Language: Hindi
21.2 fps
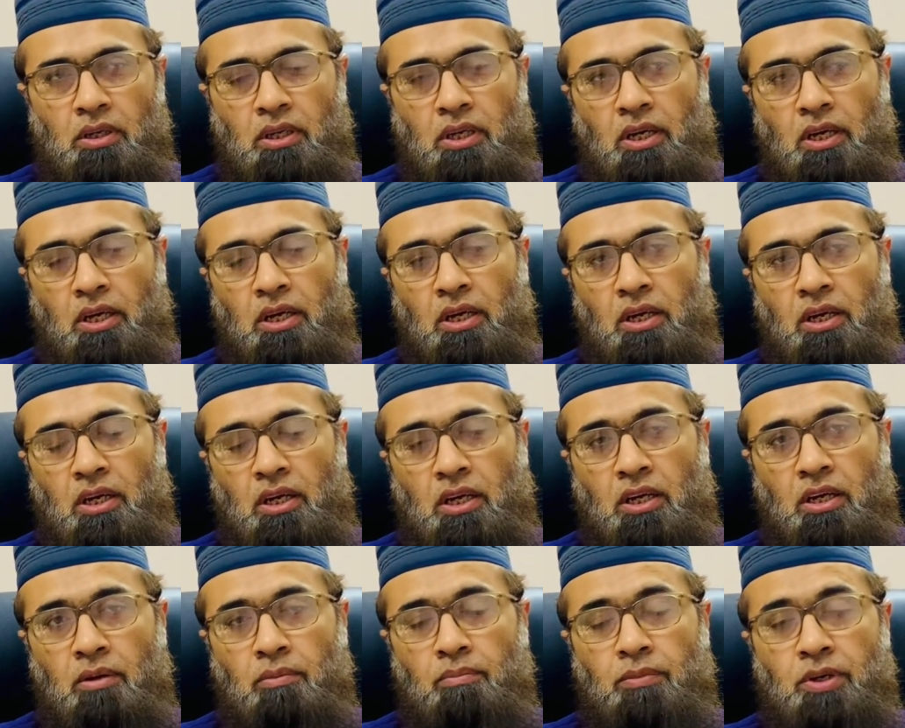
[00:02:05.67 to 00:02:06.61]
कि
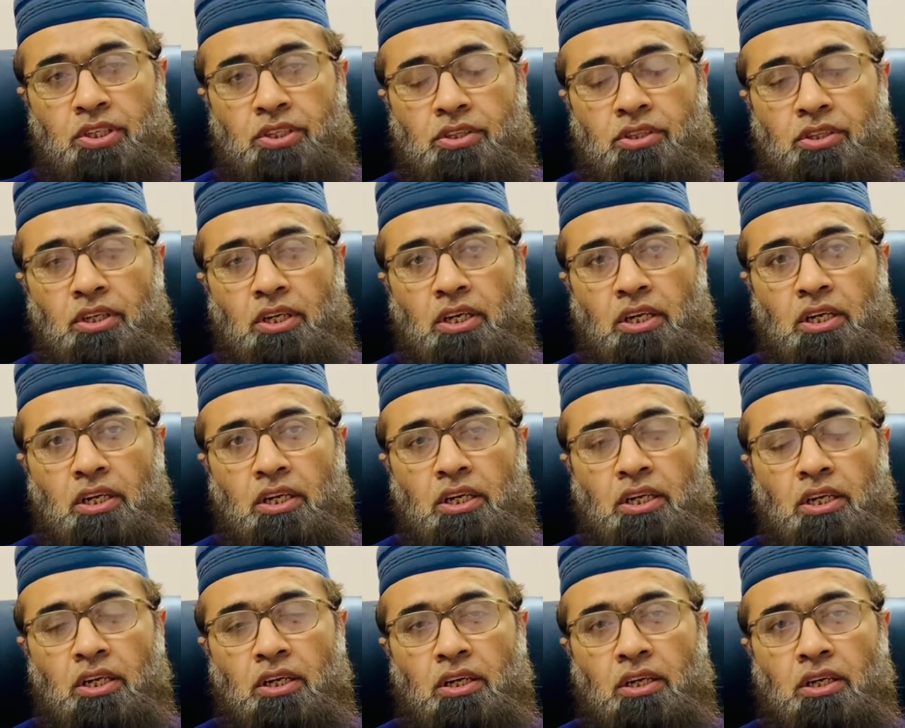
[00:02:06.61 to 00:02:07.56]
बच्चे
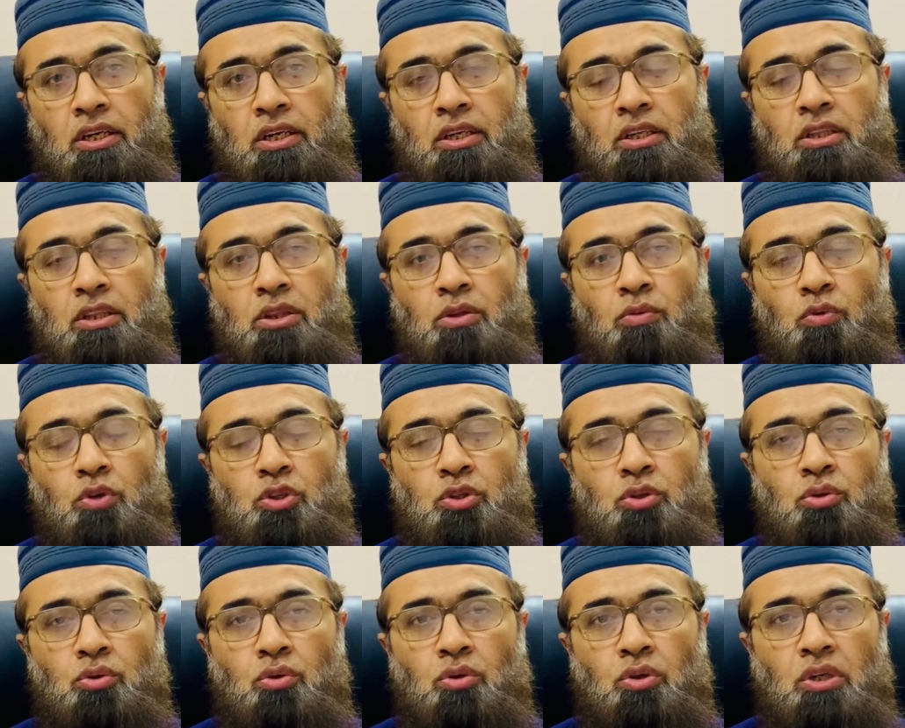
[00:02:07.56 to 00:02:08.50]
की
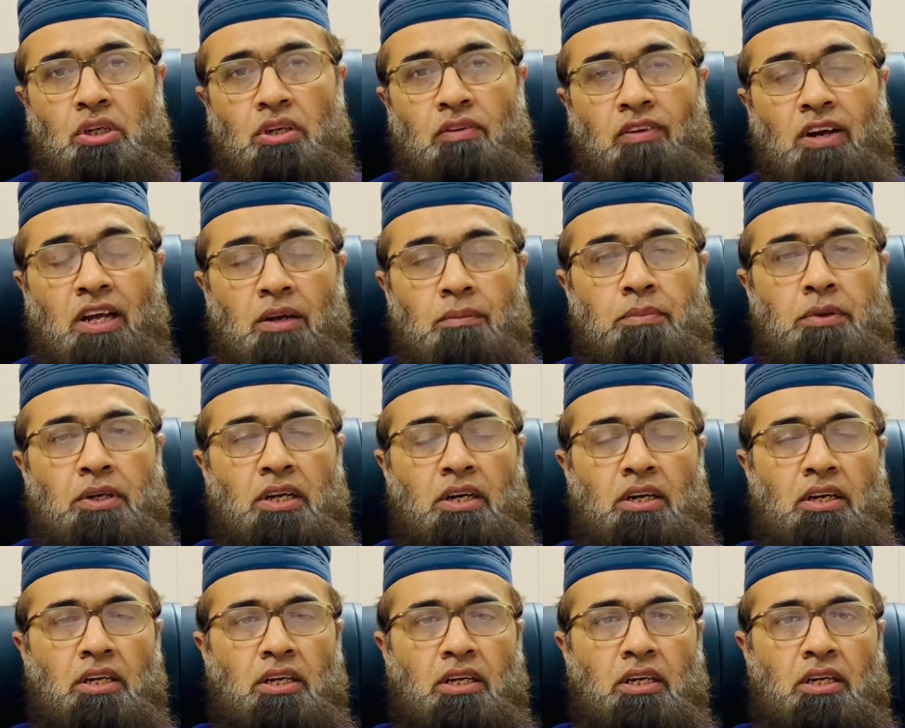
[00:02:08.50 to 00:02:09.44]
तवज्जो डेवलप
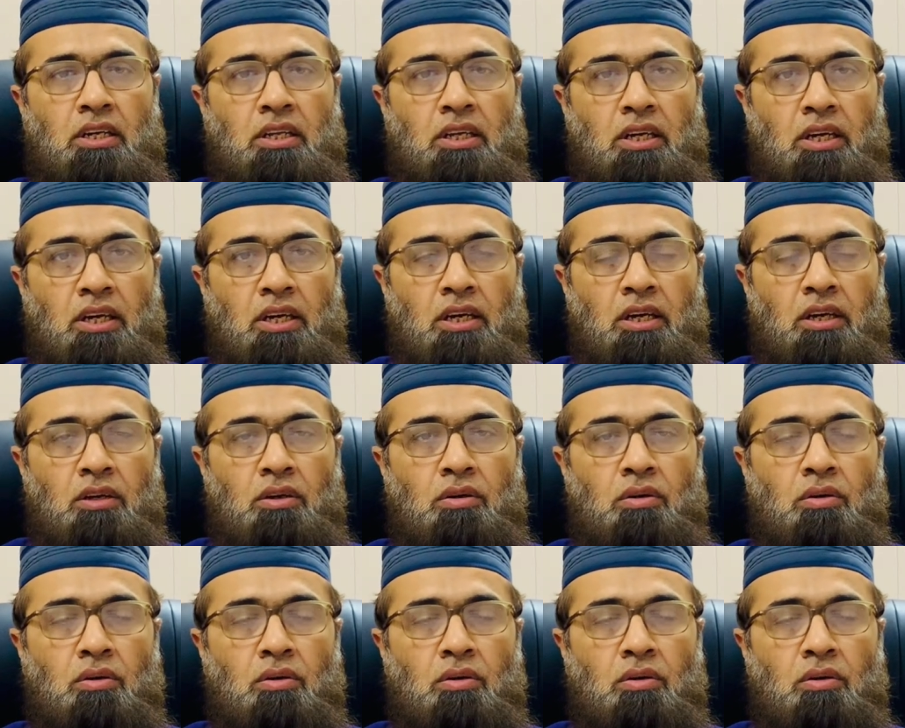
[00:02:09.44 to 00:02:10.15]
करने के लिए